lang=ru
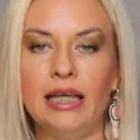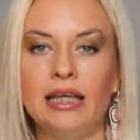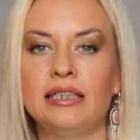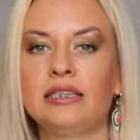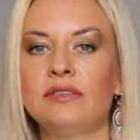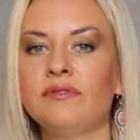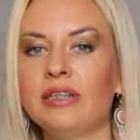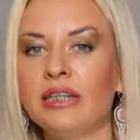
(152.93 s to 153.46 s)

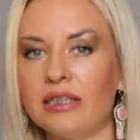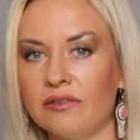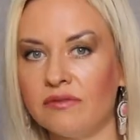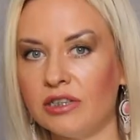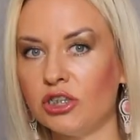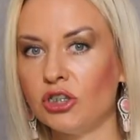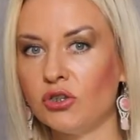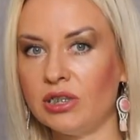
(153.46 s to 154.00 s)
Если вы этого
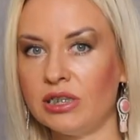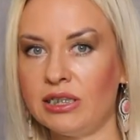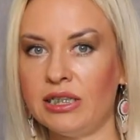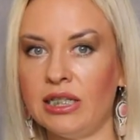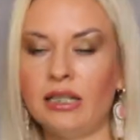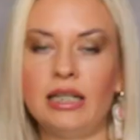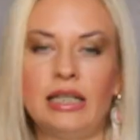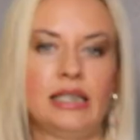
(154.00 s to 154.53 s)
еще не
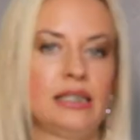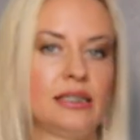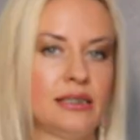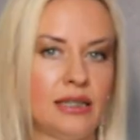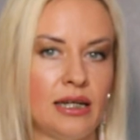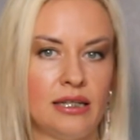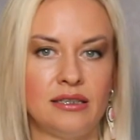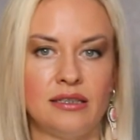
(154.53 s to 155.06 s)
сделали и не
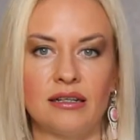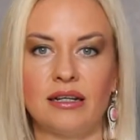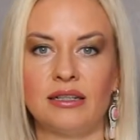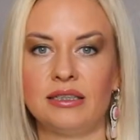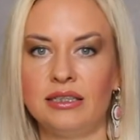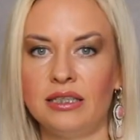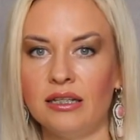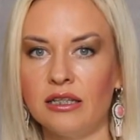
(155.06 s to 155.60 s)
знаете, как
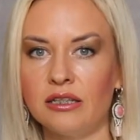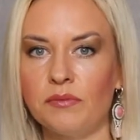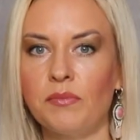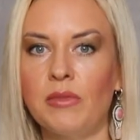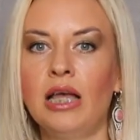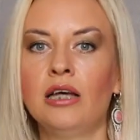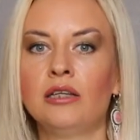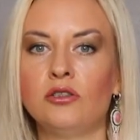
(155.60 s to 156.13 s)
сделать,
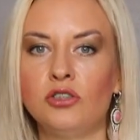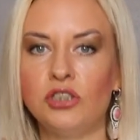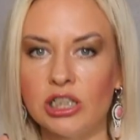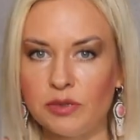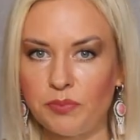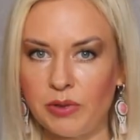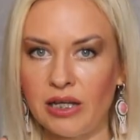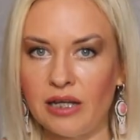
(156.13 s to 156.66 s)
то
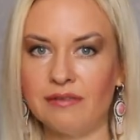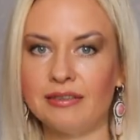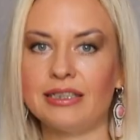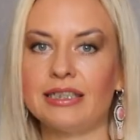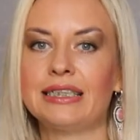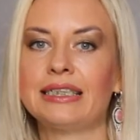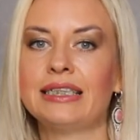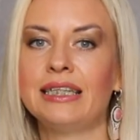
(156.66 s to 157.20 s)
сейчас появится
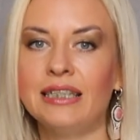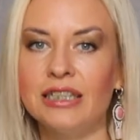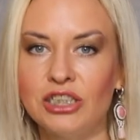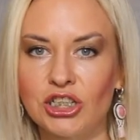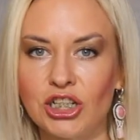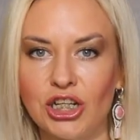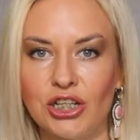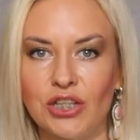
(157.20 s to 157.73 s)

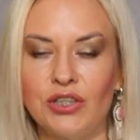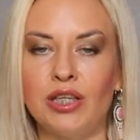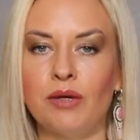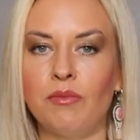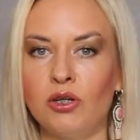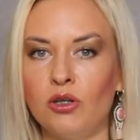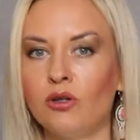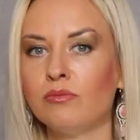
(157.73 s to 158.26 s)
ссылочка на
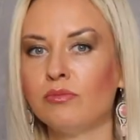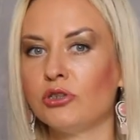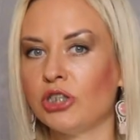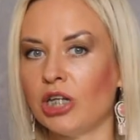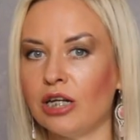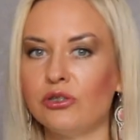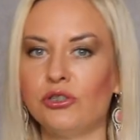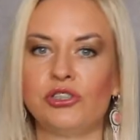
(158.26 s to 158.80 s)
мое
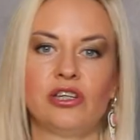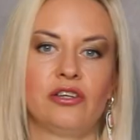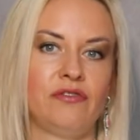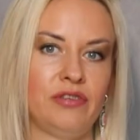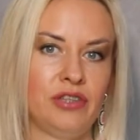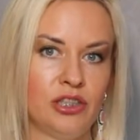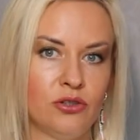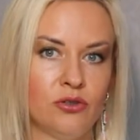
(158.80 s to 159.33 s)
обучающее
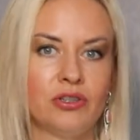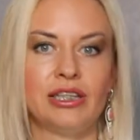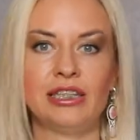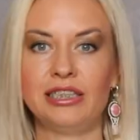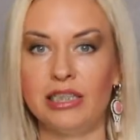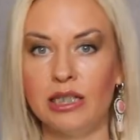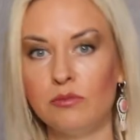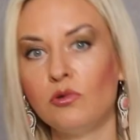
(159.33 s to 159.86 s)
видео на
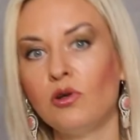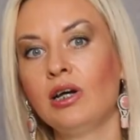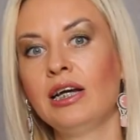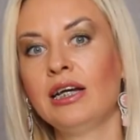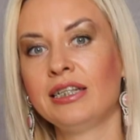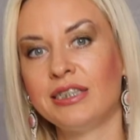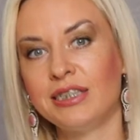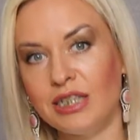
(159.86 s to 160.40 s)
тему
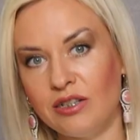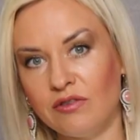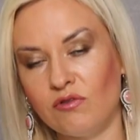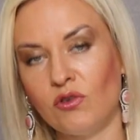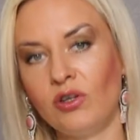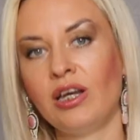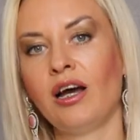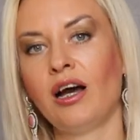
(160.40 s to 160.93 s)
целевой